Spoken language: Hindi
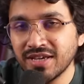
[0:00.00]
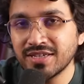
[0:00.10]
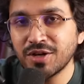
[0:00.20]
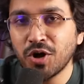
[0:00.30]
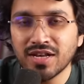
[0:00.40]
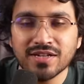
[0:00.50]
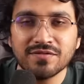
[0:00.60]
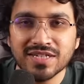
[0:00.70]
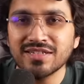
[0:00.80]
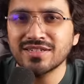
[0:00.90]
ये ऑनलाइन
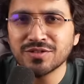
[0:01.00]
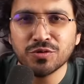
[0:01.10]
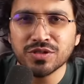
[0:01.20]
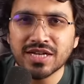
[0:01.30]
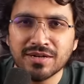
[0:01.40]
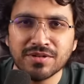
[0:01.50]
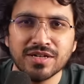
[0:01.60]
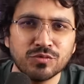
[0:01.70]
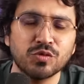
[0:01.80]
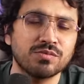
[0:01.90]
फ्री रिसोर्स है
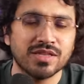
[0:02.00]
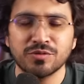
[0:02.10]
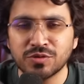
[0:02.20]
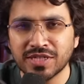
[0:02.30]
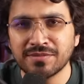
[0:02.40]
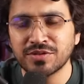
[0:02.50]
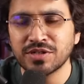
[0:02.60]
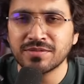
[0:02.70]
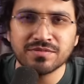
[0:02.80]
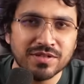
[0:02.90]
आपका मतलब उस टाइम
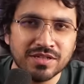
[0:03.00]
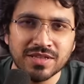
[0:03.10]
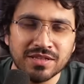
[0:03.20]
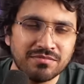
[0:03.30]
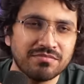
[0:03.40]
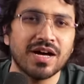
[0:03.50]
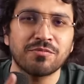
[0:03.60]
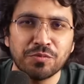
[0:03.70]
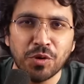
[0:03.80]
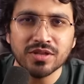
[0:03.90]
से अब तक मतलब
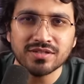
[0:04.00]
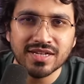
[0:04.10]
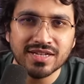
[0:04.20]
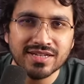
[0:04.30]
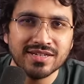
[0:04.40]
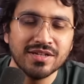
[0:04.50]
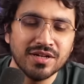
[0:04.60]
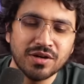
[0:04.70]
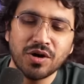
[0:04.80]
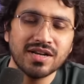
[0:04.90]
आपको बहुत अच्छा लगेगा
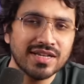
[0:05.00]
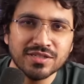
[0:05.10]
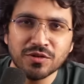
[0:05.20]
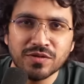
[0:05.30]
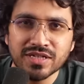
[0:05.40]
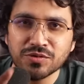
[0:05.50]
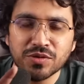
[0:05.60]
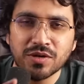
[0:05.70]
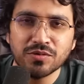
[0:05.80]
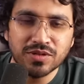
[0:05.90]
ऑनलाइन जाओ फ्री
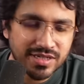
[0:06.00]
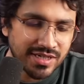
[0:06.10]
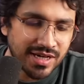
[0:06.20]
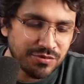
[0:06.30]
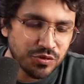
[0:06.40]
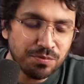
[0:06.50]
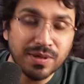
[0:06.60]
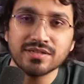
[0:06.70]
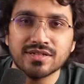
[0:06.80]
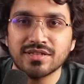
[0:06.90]
इसको डाउनलोड करके आप इसको
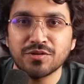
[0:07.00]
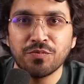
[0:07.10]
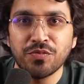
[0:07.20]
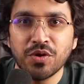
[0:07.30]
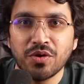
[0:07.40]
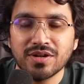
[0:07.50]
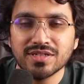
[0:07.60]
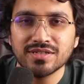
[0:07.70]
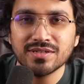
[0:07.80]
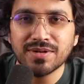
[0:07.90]
पढ़ सकते हो और
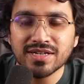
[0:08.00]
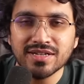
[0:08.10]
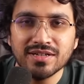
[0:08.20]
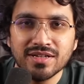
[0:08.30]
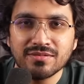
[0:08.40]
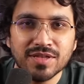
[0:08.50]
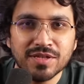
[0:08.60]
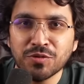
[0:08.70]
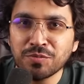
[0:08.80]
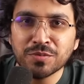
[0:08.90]
अच्छे से पढ़ के मतलब
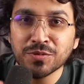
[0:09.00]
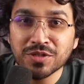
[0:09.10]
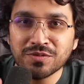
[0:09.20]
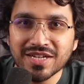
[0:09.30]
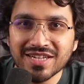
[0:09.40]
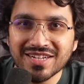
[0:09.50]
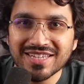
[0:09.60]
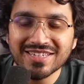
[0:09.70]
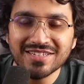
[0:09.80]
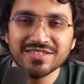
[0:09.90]
ये कोई प्रमोशन वगैरह
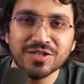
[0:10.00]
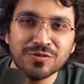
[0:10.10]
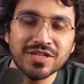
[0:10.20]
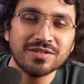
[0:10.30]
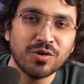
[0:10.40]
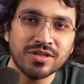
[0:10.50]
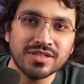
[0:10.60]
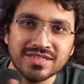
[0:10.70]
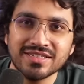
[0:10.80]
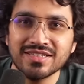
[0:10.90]
नहीं है ये जेनुनली बहुत
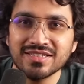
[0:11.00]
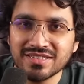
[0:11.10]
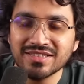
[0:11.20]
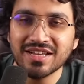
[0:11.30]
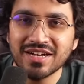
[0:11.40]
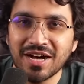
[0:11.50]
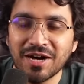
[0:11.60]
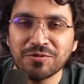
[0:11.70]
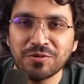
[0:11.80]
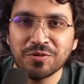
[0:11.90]
अच्छी सी
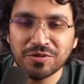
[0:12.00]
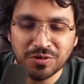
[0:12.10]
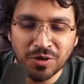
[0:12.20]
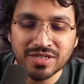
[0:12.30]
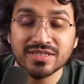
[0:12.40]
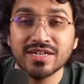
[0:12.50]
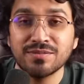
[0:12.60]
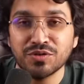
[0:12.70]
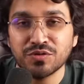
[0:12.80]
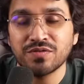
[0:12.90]
आपको नॉलेज देगा
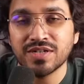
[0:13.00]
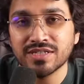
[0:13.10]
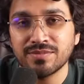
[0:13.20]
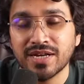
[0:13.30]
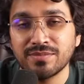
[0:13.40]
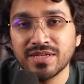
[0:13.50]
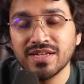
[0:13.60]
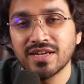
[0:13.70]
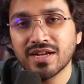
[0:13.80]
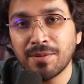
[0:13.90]
म्यूचुअल फंड्स के बारे में
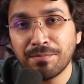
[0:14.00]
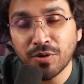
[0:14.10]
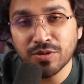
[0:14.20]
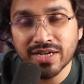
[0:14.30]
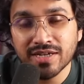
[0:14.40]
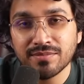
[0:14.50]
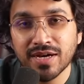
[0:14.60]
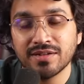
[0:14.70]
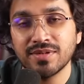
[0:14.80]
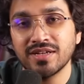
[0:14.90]
कंपाउंडिंग के
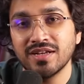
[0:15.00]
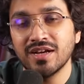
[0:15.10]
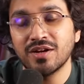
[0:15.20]
बारे में